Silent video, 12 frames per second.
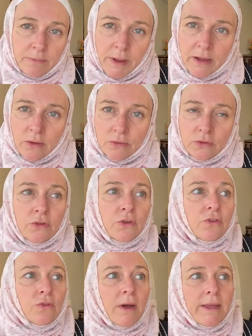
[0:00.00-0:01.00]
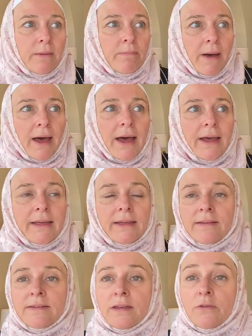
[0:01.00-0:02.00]
par contre, ne soyez pas
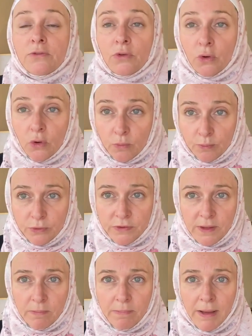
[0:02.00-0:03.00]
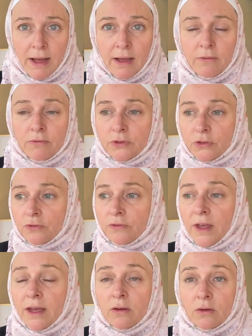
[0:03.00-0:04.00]
agressif, ne repoussez pas votre
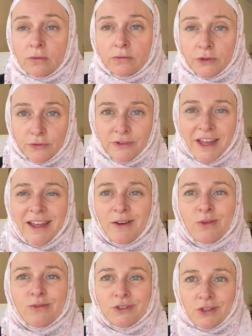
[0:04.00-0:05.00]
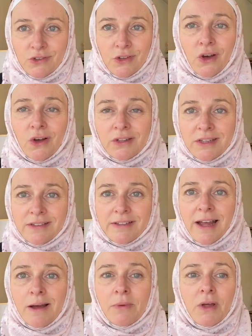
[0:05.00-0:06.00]
frère, votre frère ou votre sœur en
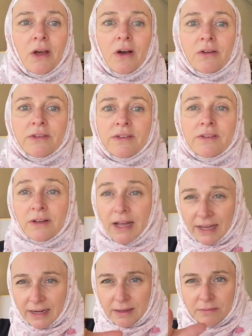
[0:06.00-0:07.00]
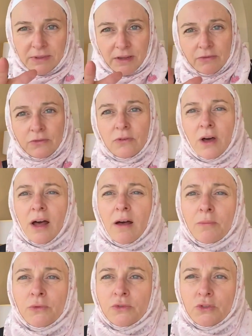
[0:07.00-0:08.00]
islam en disant haram, t'as vu,
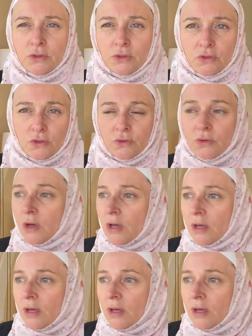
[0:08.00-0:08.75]
ah mon Dieu, tu